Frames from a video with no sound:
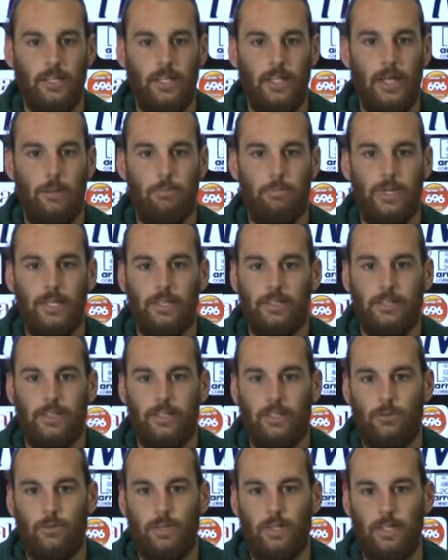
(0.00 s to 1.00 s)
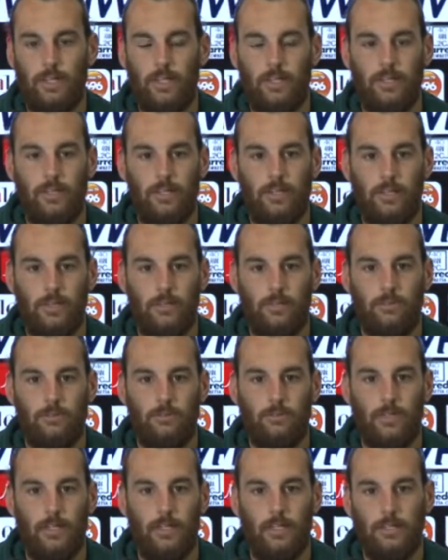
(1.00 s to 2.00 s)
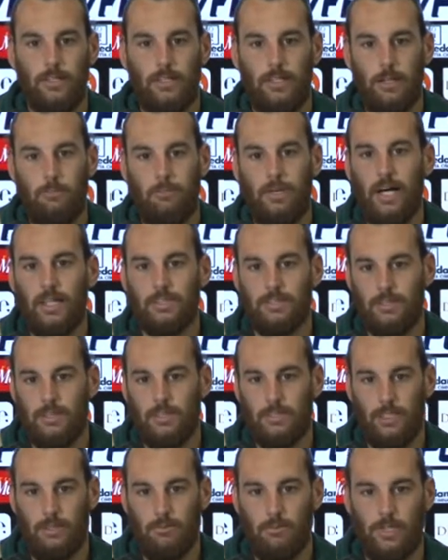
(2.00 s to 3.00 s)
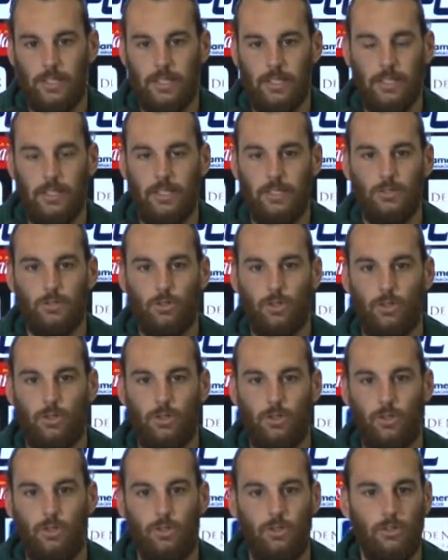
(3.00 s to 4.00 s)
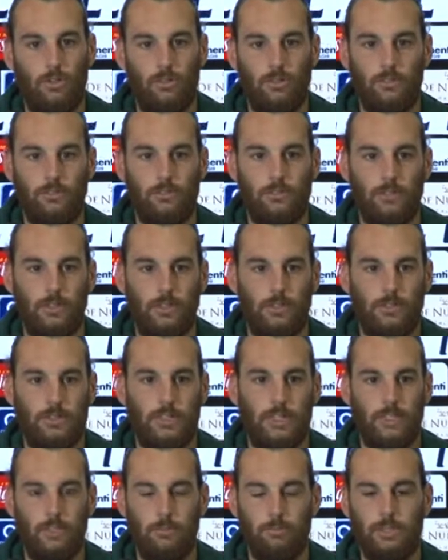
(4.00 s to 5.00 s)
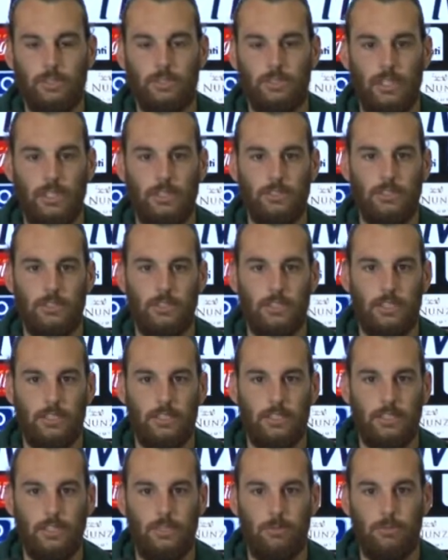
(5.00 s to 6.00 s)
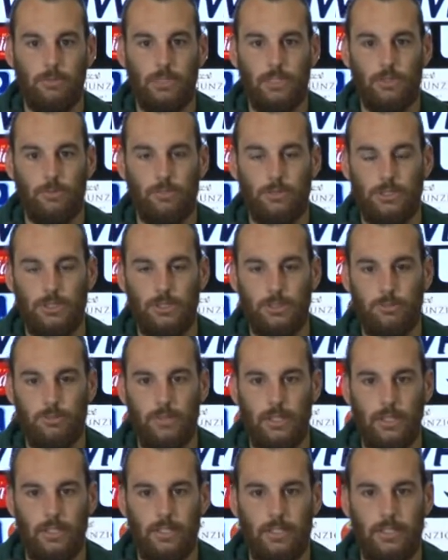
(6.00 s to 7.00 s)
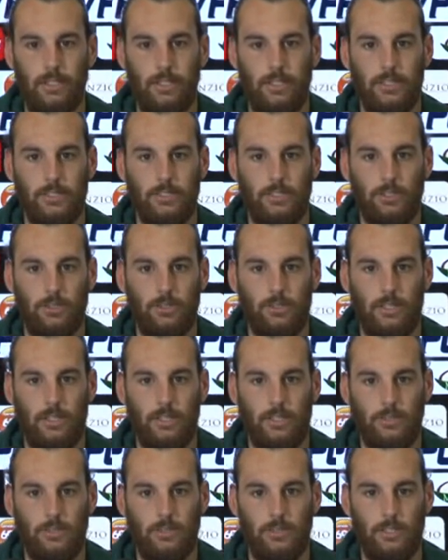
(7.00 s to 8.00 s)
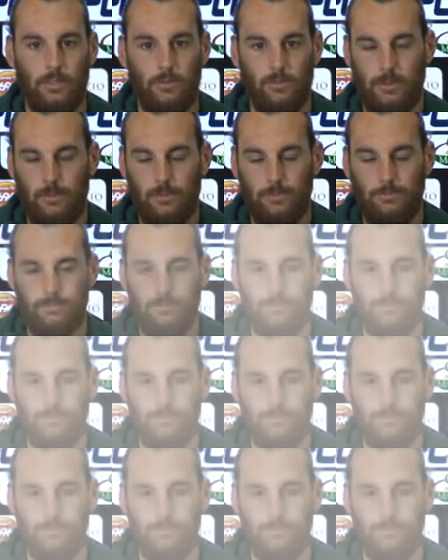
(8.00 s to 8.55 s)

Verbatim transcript: e perdere quelle, la base diciamo che era il gioco con tanti passaggi e tante, tanto possesso palla che ci contraddistingue.